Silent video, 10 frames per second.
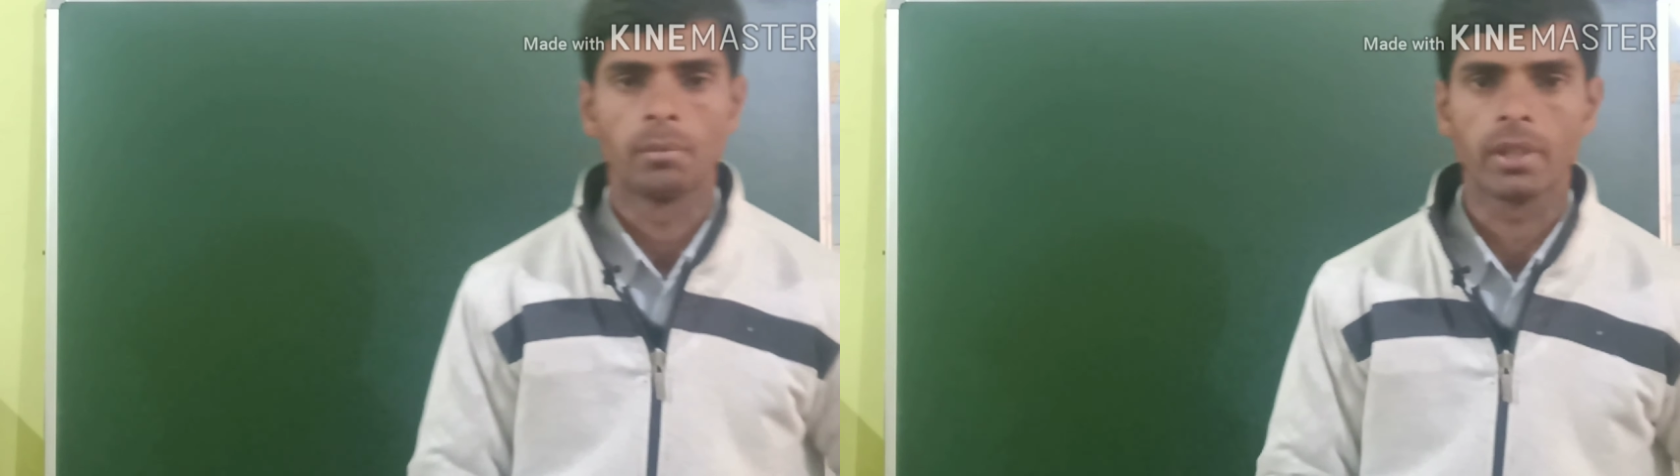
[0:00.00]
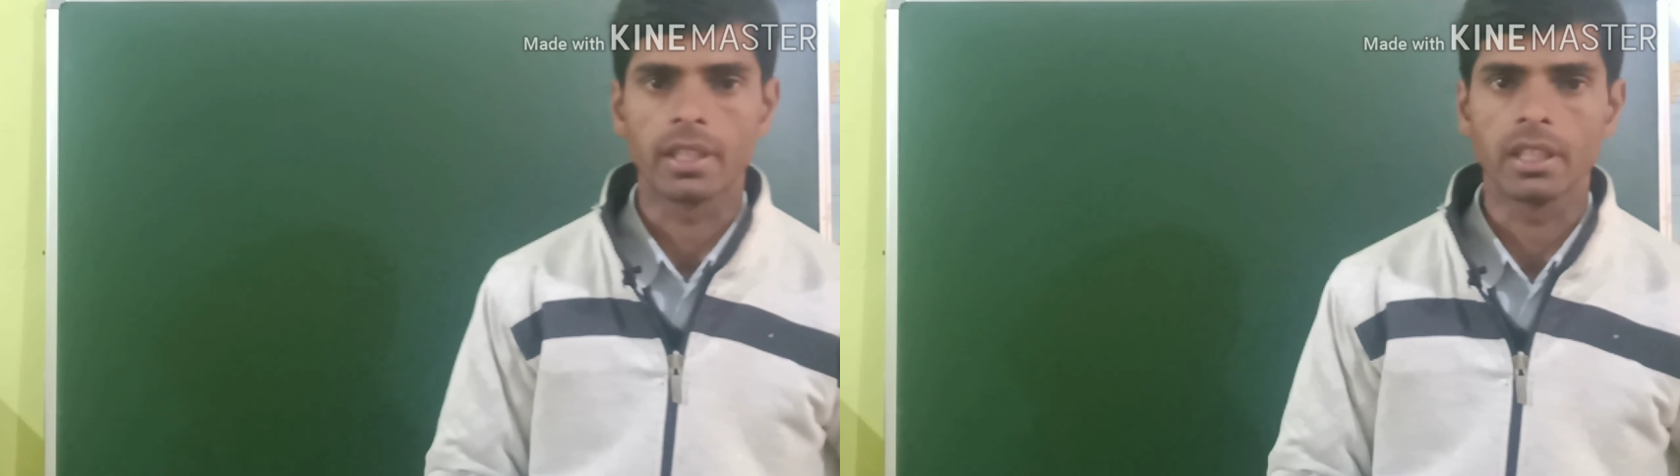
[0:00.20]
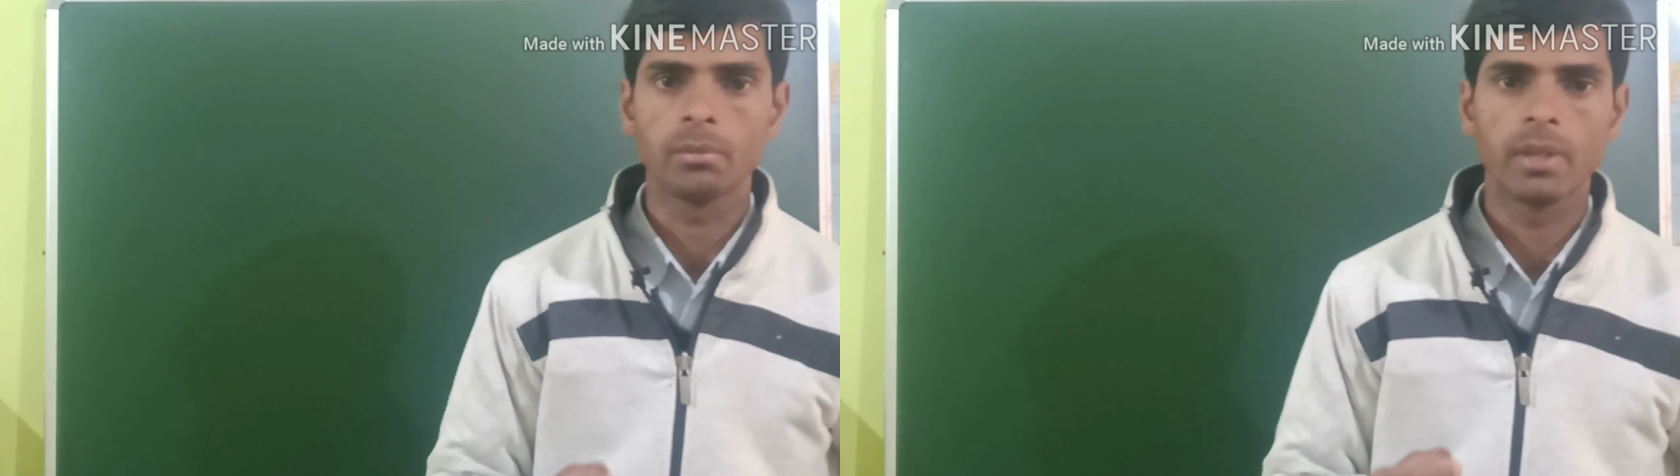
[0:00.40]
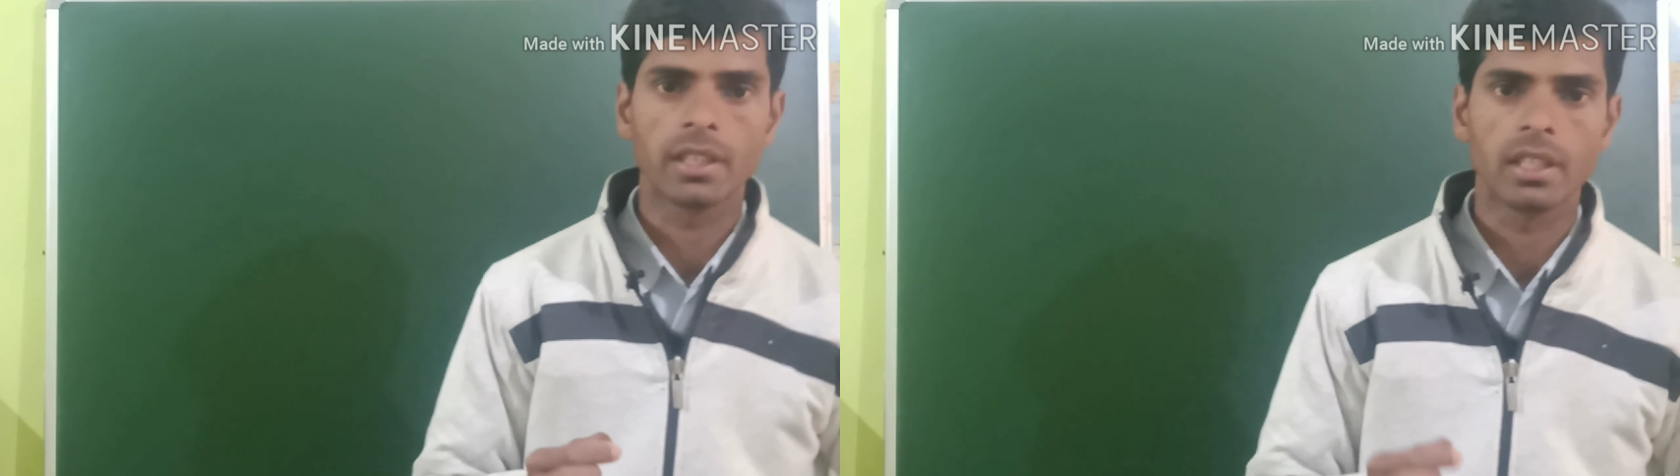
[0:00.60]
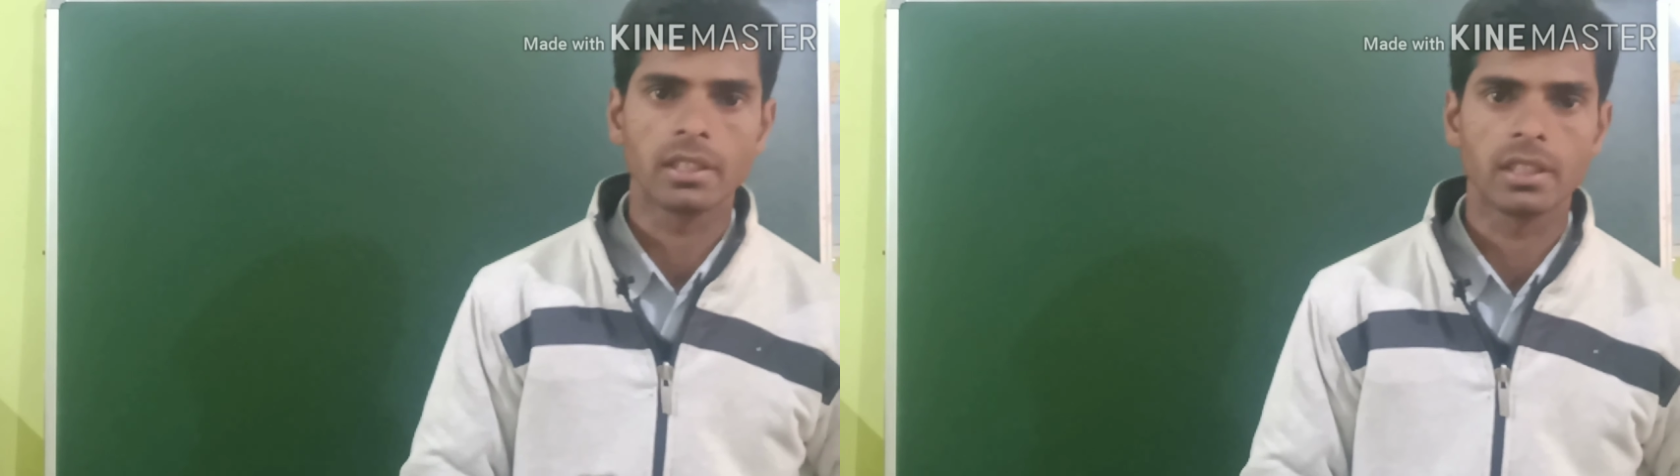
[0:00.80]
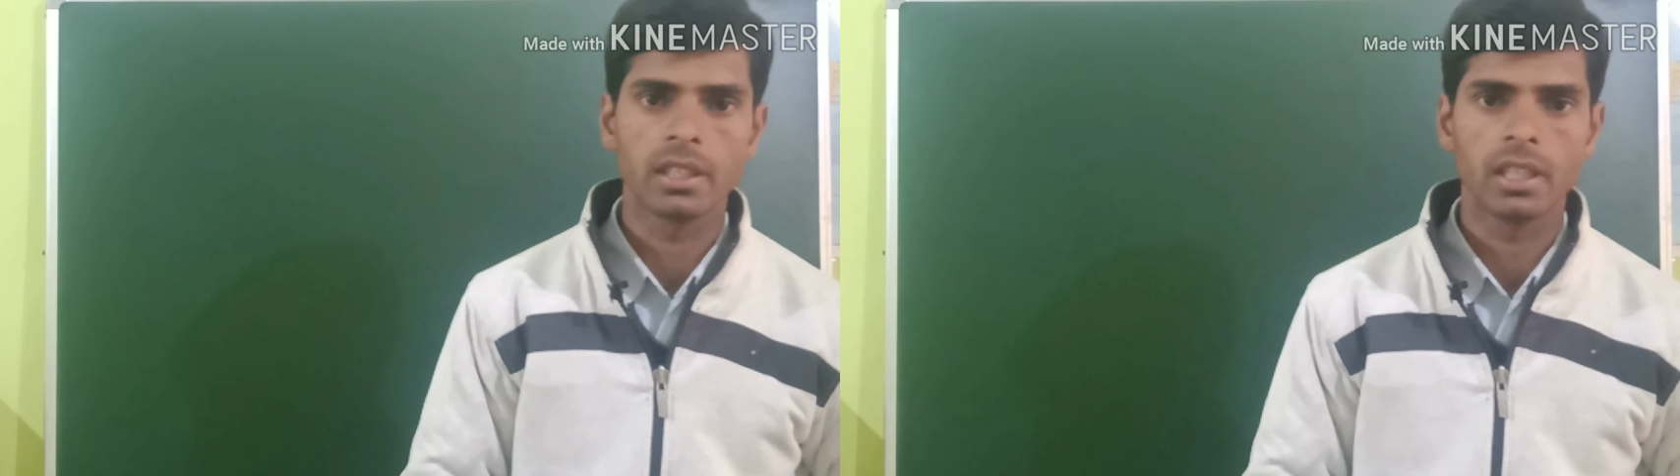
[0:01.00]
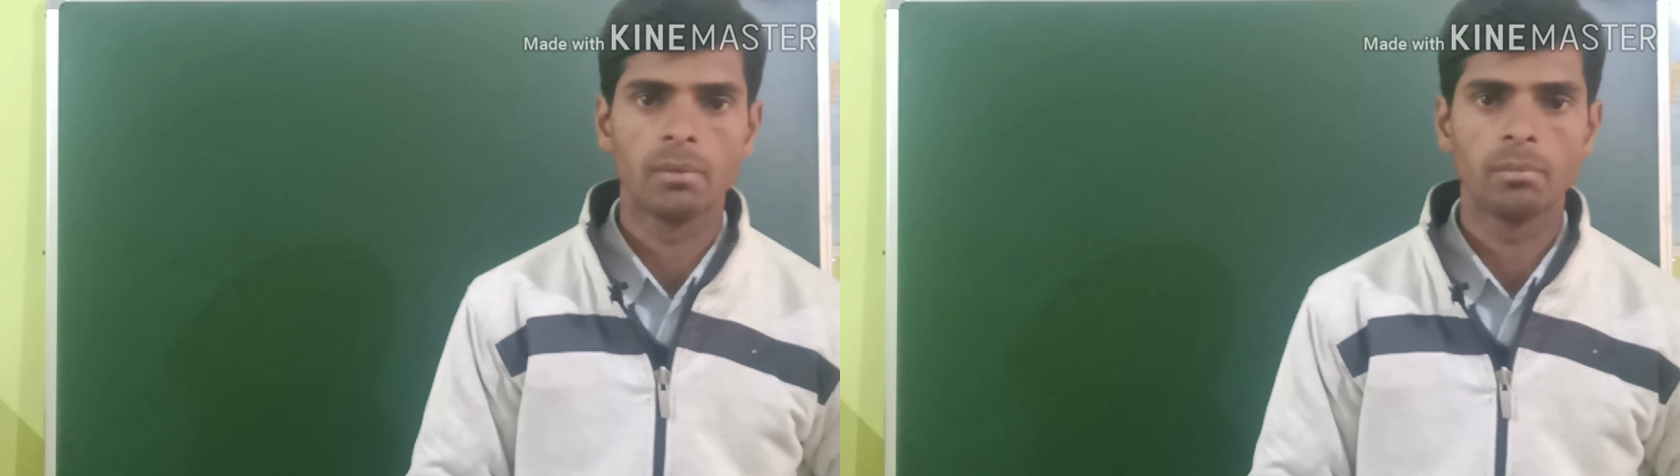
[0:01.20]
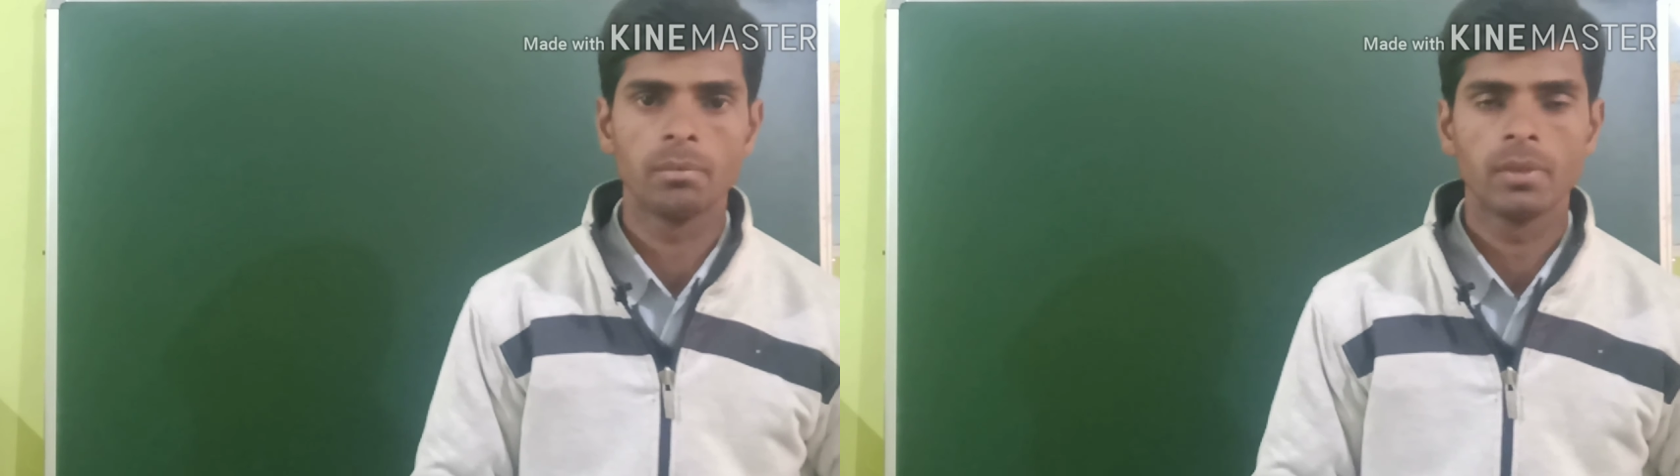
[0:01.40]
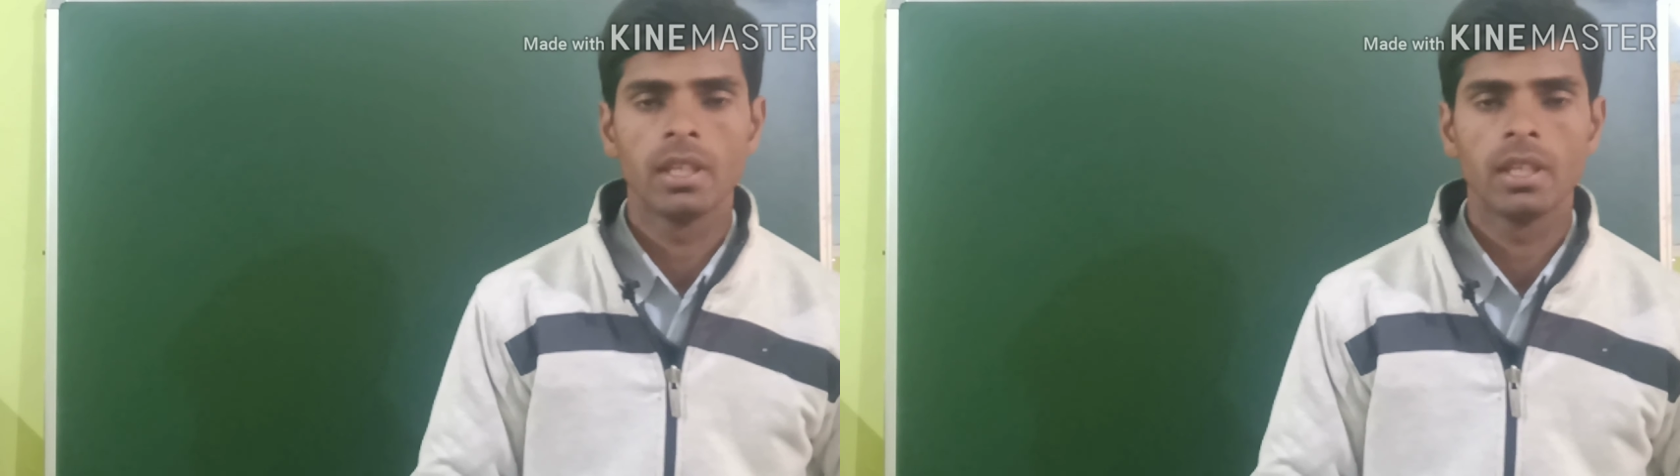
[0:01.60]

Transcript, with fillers: पर इन मेथड से हम